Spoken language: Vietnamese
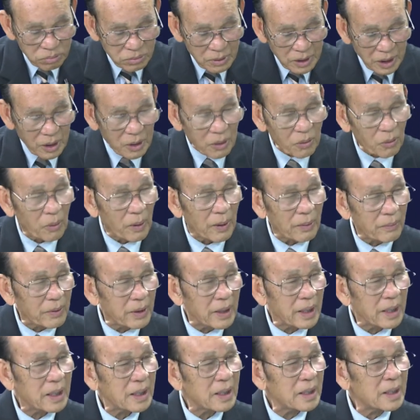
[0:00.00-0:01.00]
ty
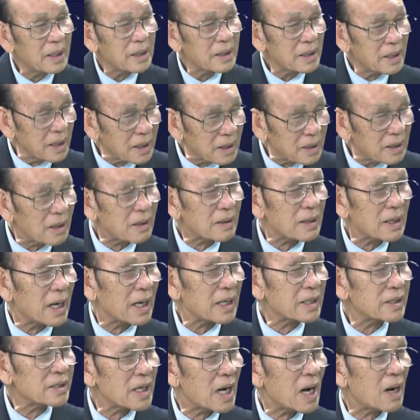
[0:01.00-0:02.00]
Huawei thì tức
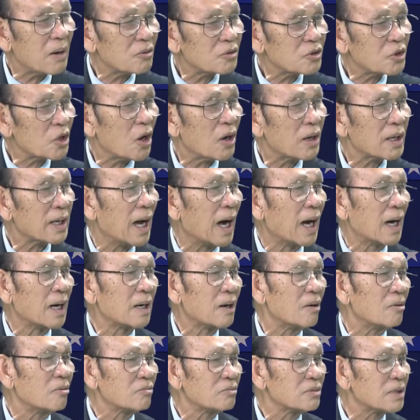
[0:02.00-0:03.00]
là trao cho
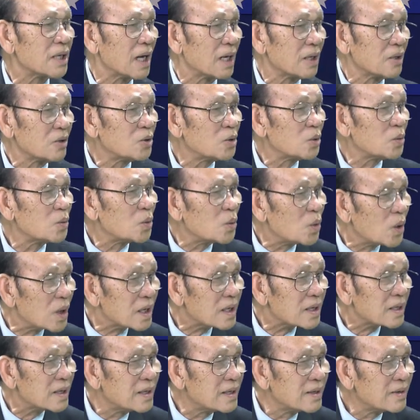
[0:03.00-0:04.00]
Đảng Cộng sản Trung
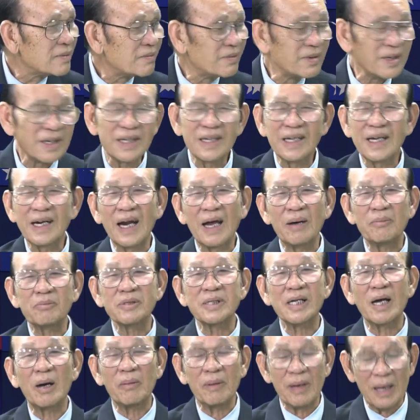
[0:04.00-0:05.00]
Quốc vì làm
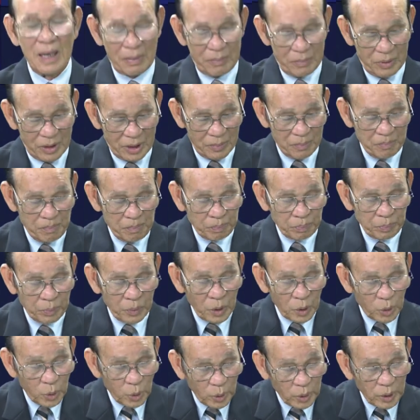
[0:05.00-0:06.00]
sao mà làm được
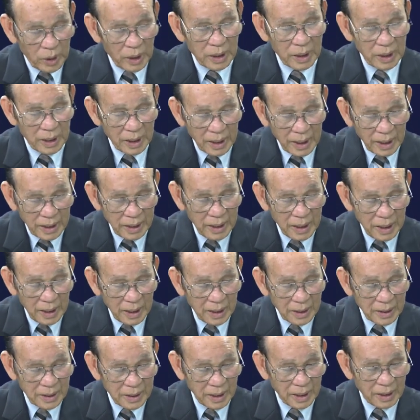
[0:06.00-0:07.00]
tuy nhiên ở đây
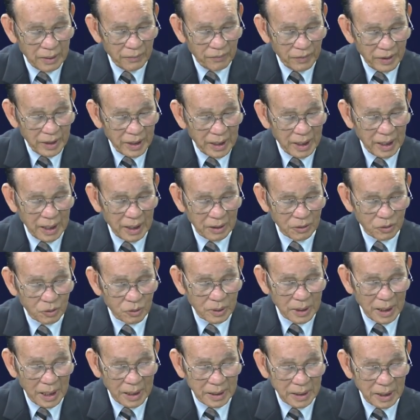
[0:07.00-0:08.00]
á, thì cái vấn đề
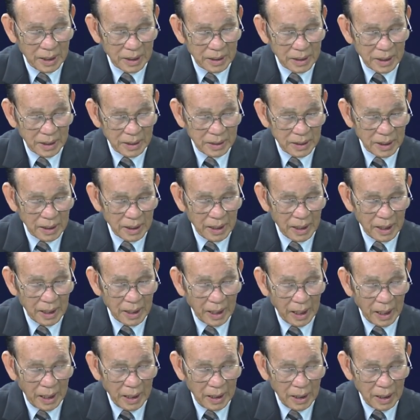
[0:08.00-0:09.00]
chúng ta nhận thấy rằng là
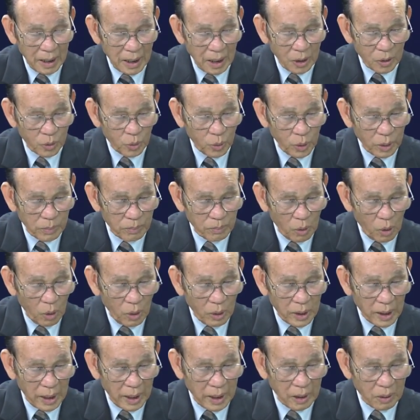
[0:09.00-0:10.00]
cái lời tuyên
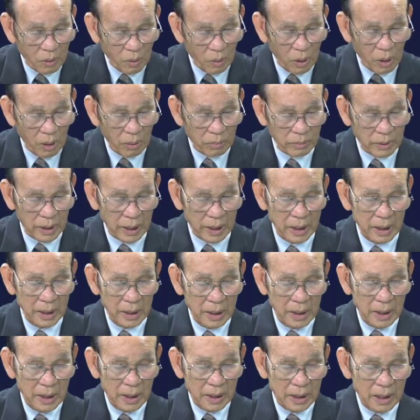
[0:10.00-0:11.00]
bố này của ông này
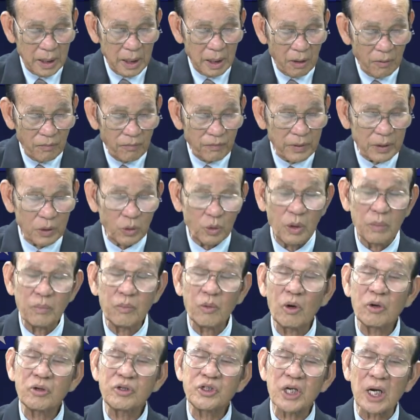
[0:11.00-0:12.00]
thì ông phải
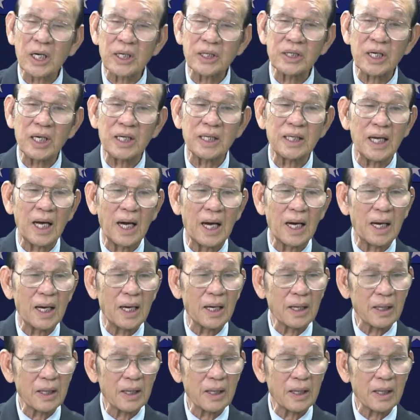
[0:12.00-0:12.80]
tuyên bố chạch ra là